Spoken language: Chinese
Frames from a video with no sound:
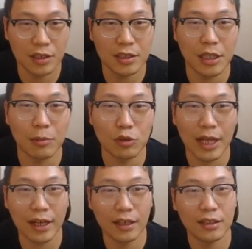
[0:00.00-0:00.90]
想不出
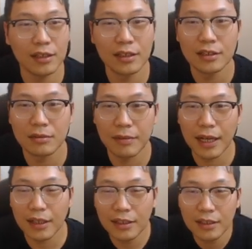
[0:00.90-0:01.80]
来了，怎么
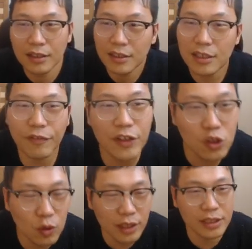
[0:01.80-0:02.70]
办？一分
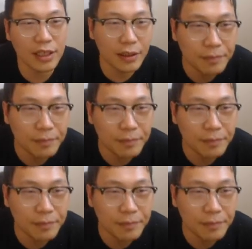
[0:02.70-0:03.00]
钟了，已经。